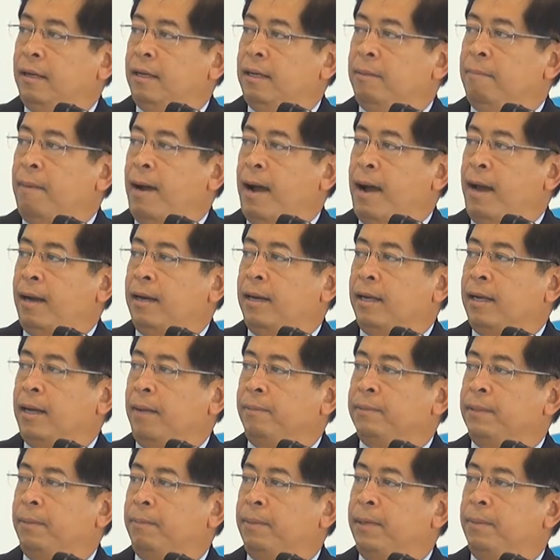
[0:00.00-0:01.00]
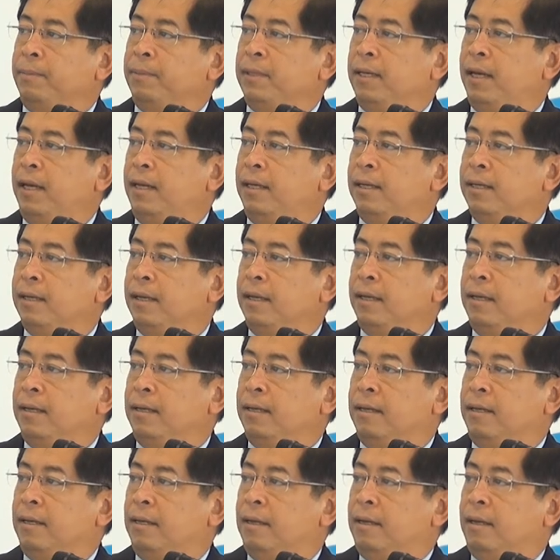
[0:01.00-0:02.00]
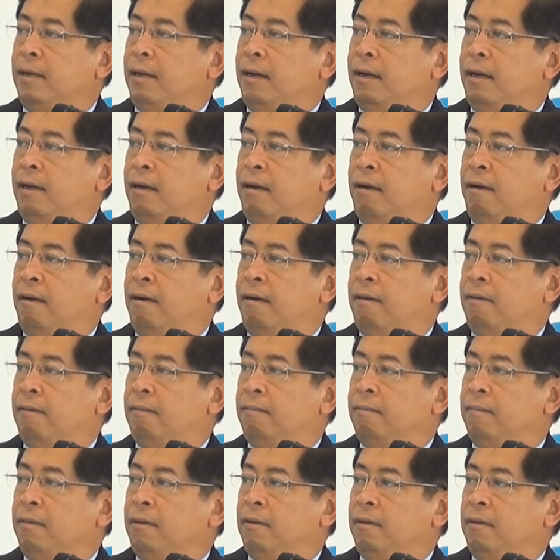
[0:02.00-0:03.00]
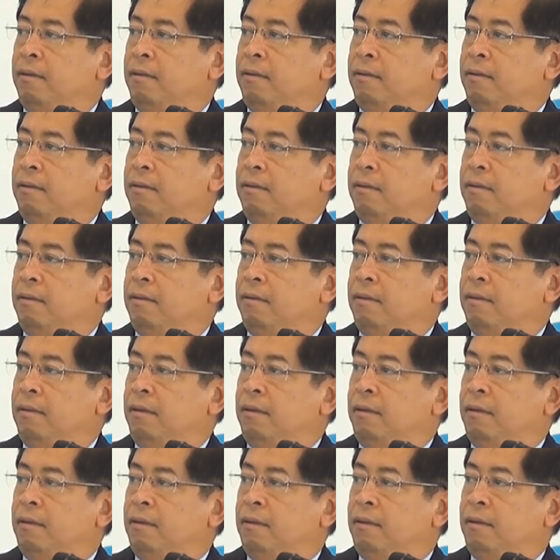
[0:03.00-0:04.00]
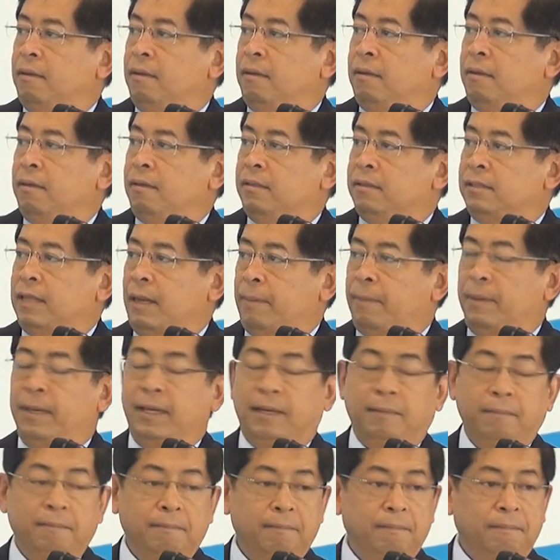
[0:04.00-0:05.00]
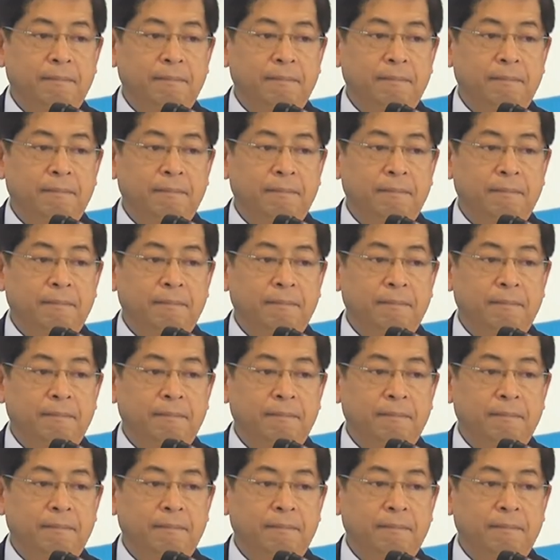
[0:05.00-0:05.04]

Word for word: ดีมานนะครับจะเพิ่มขึ้นเรื่อยๆ จะผลิต